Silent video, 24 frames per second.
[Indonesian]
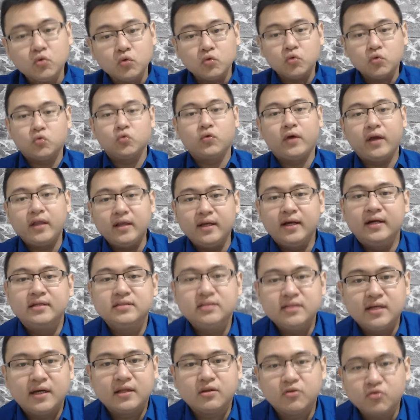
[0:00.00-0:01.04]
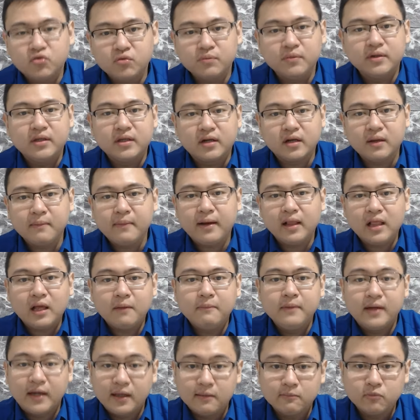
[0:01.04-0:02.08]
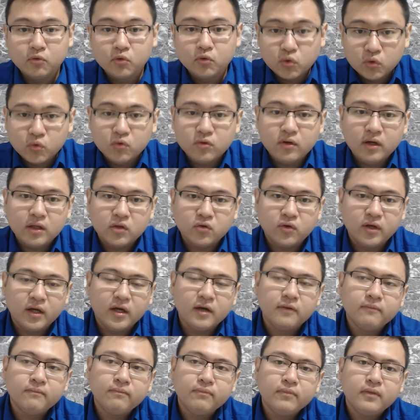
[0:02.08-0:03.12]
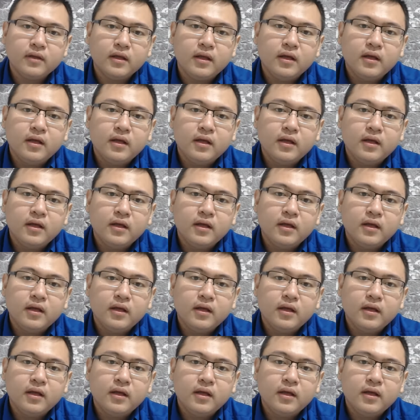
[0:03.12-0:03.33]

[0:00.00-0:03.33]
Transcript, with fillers: nguntungin gak sih atau sebenarnya malah bikin buntung gitu ya.